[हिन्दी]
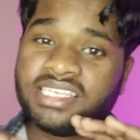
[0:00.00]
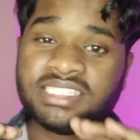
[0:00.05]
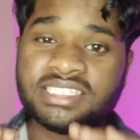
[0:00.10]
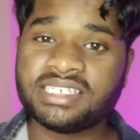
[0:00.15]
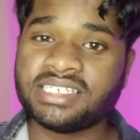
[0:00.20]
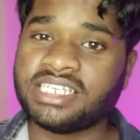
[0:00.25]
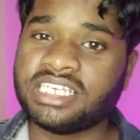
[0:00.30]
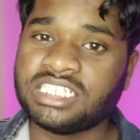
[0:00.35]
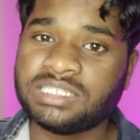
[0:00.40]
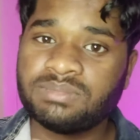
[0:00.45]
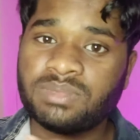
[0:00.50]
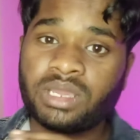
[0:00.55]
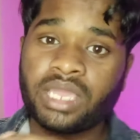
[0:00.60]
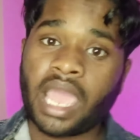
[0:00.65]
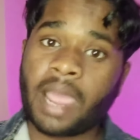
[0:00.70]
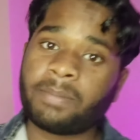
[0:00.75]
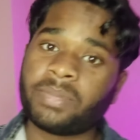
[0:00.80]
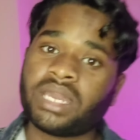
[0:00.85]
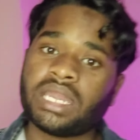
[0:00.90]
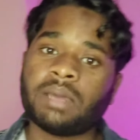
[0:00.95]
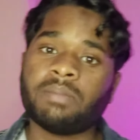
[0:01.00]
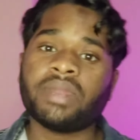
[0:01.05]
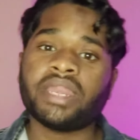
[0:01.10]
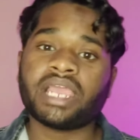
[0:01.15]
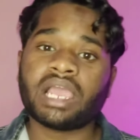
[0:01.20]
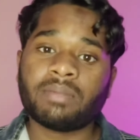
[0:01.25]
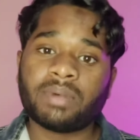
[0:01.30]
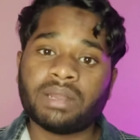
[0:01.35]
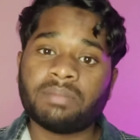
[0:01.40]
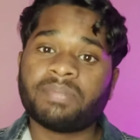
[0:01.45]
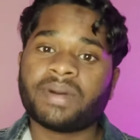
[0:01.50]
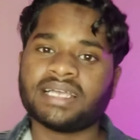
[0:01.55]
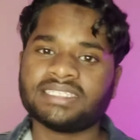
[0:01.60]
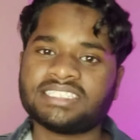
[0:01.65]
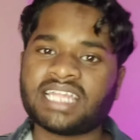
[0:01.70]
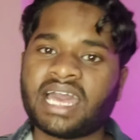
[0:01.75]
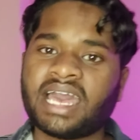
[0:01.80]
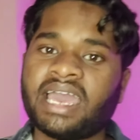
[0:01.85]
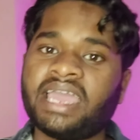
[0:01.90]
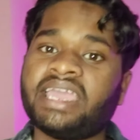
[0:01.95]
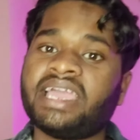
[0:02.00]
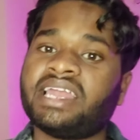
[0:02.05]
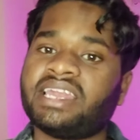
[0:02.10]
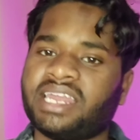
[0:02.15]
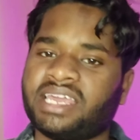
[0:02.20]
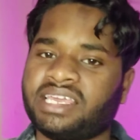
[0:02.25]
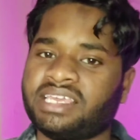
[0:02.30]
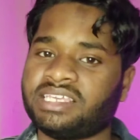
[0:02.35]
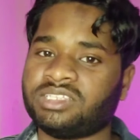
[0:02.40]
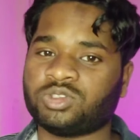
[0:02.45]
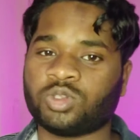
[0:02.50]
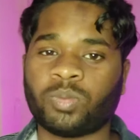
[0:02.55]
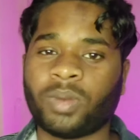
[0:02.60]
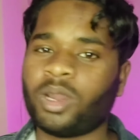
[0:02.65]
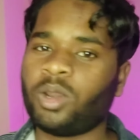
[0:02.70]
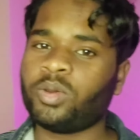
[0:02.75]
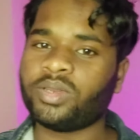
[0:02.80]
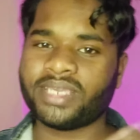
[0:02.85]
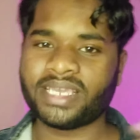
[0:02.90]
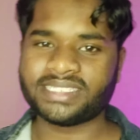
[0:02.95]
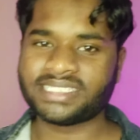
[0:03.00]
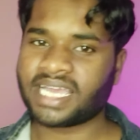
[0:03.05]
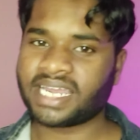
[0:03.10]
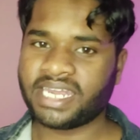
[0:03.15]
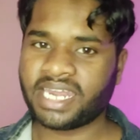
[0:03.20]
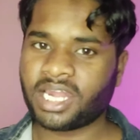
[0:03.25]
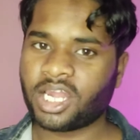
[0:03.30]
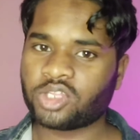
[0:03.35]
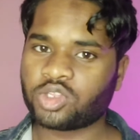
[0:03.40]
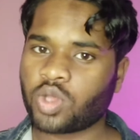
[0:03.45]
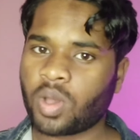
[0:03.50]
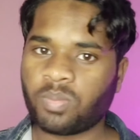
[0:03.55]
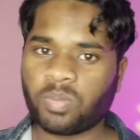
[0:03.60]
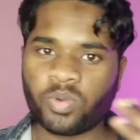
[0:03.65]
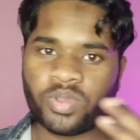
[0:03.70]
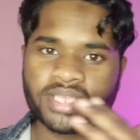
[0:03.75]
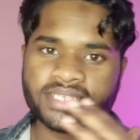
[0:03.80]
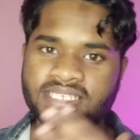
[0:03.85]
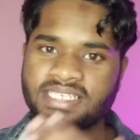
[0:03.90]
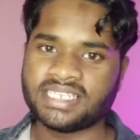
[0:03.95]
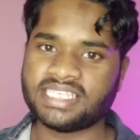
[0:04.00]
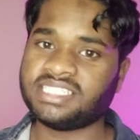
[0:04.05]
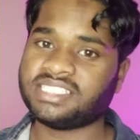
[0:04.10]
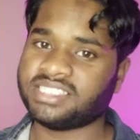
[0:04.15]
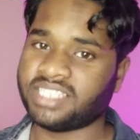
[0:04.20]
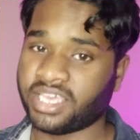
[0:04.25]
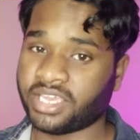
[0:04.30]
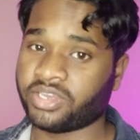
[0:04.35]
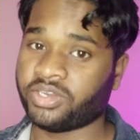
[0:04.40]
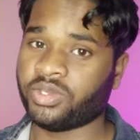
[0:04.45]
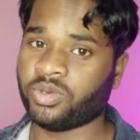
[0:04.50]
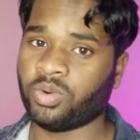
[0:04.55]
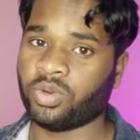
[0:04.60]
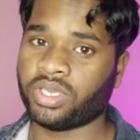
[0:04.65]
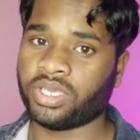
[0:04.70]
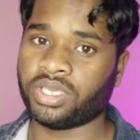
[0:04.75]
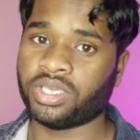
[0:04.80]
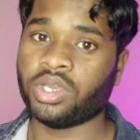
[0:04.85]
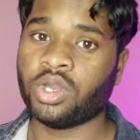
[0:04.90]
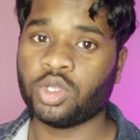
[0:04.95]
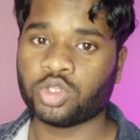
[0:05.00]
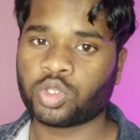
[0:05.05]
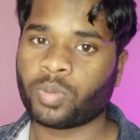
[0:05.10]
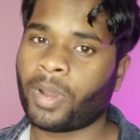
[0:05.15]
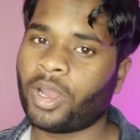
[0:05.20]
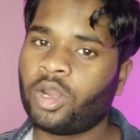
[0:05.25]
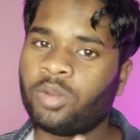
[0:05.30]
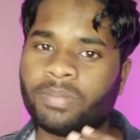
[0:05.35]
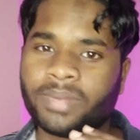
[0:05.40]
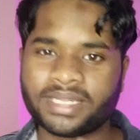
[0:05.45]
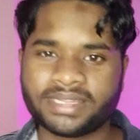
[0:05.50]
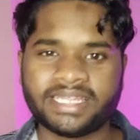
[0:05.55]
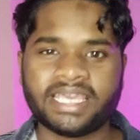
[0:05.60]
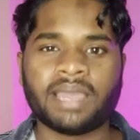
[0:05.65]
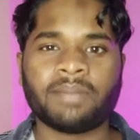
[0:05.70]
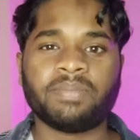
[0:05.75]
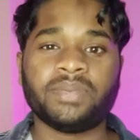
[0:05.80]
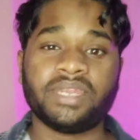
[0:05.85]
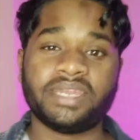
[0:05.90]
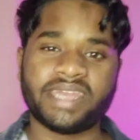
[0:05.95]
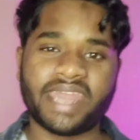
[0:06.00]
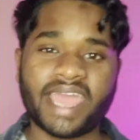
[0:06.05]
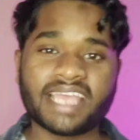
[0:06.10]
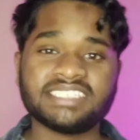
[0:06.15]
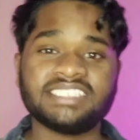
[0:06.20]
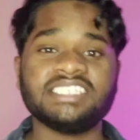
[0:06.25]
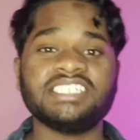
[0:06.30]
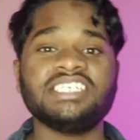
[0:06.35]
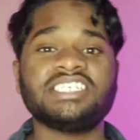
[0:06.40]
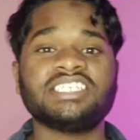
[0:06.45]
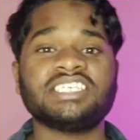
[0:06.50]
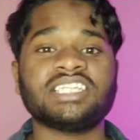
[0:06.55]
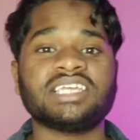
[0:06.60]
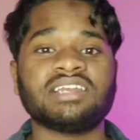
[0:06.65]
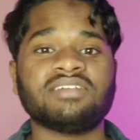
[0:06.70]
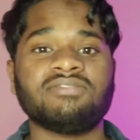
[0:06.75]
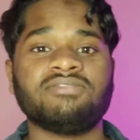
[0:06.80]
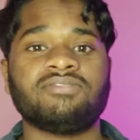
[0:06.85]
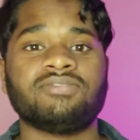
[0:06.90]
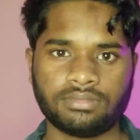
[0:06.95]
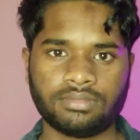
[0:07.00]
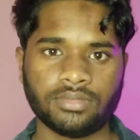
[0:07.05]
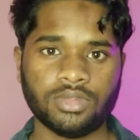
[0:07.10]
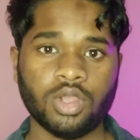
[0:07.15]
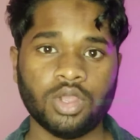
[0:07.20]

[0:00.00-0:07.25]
इस सीरीज में कैप्टन अमेरिका बन पाता है या नहीं तो भाई लोग ये जानने के लिए तो आपको ये सीरीज देखनी होगी तो भाई लोग बढ़ते हैं अपनी नेक्स्ट सीरीज की तरफ